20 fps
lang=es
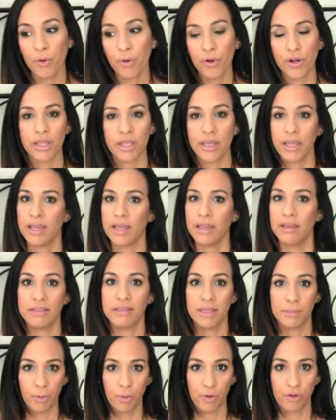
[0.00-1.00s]
porque
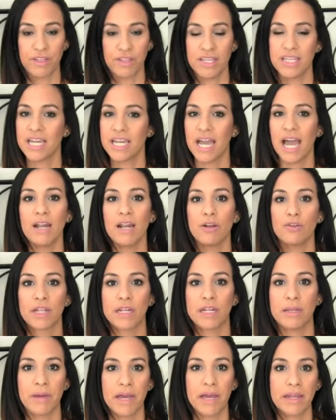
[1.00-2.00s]
de por sí ya
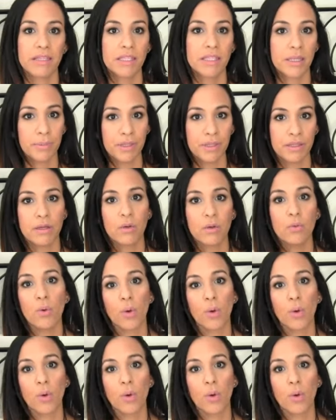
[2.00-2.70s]
los alemanes te piden